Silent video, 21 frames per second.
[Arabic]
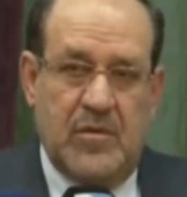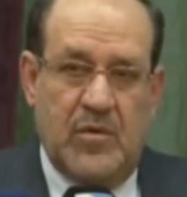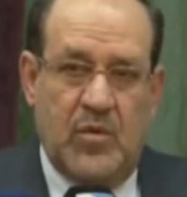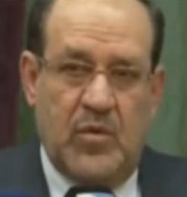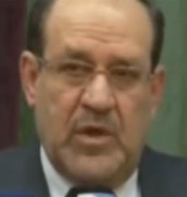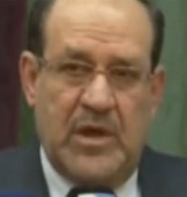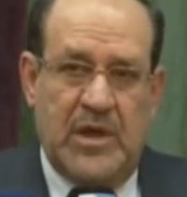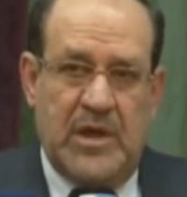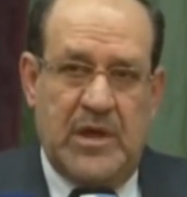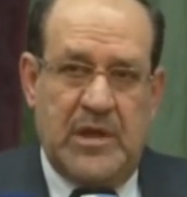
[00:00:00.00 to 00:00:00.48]

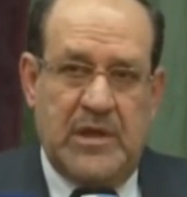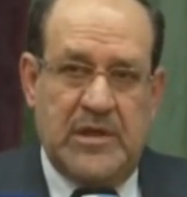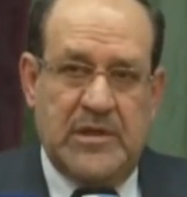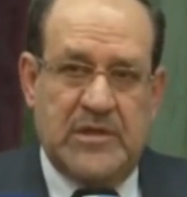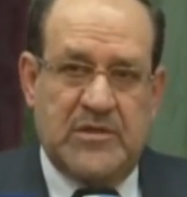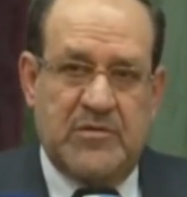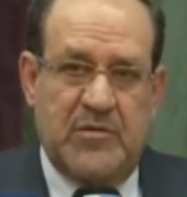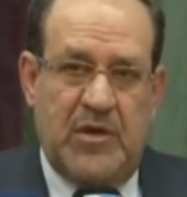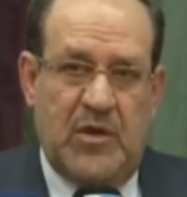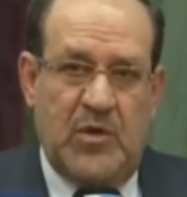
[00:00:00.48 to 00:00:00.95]

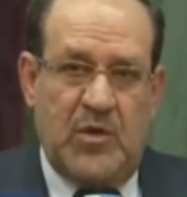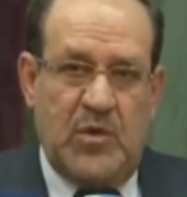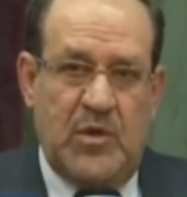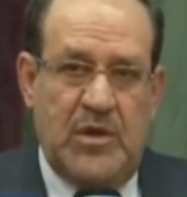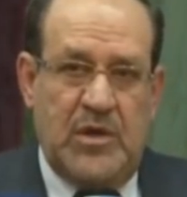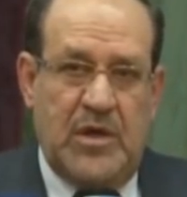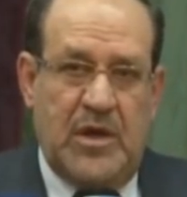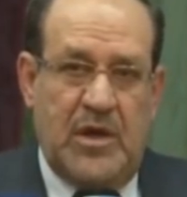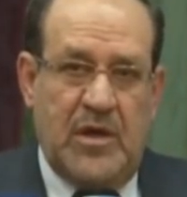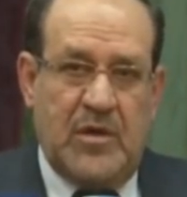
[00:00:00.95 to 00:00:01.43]
واسمحوا
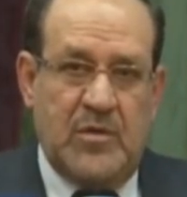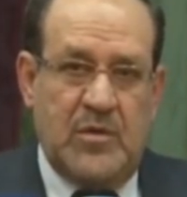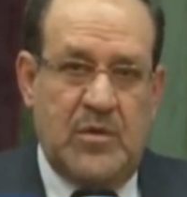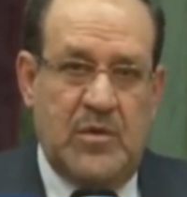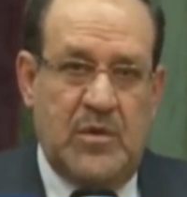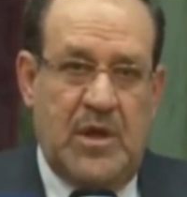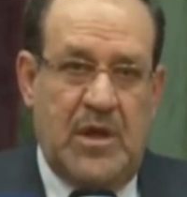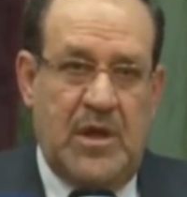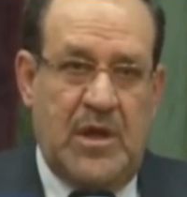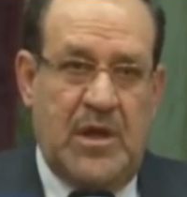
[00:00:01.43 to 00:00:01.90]
لي
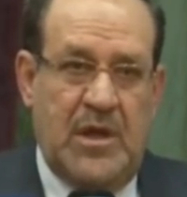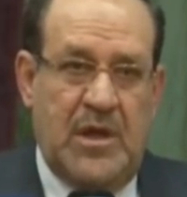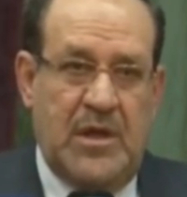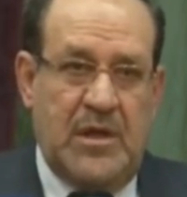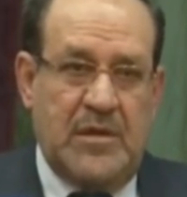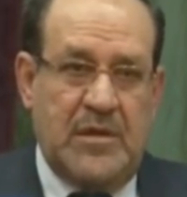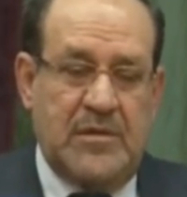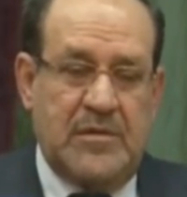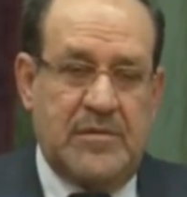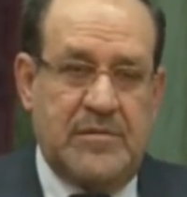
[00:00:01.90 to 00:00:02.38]

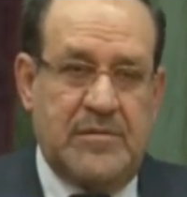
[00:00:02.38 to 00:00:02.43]
اقولها